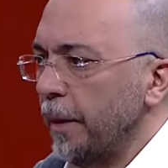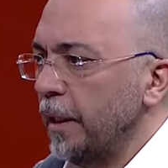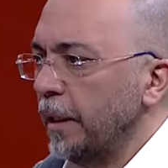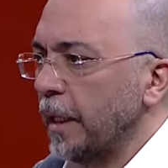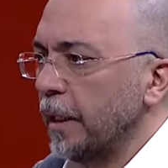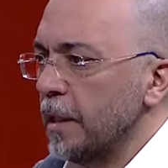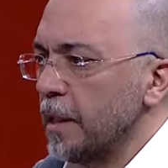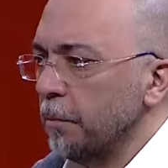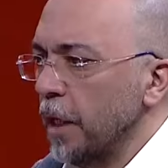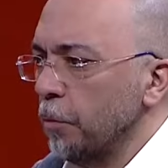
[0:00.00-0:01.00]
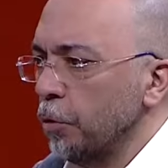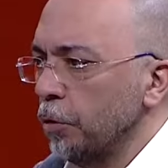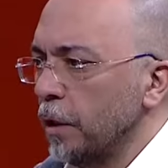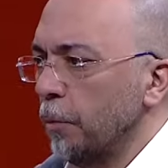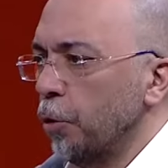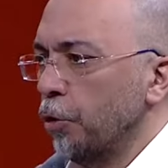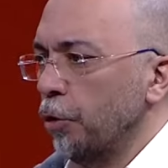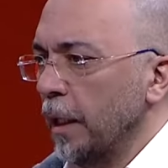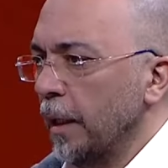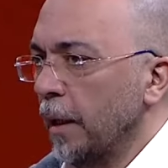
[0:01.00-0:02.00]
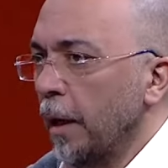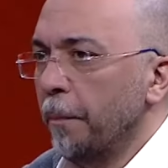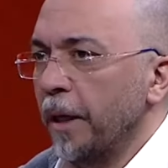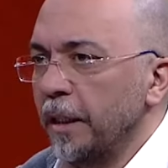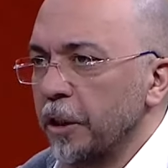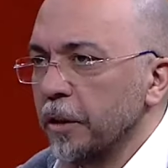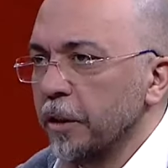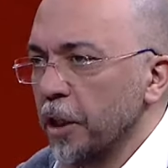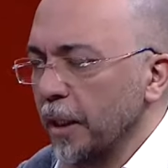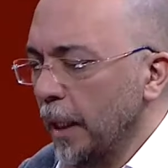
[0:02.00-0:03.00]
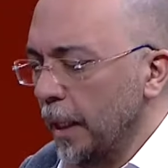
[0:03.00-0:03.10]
belirlenen isimler bugün kamuoyuyla paylaşılacak.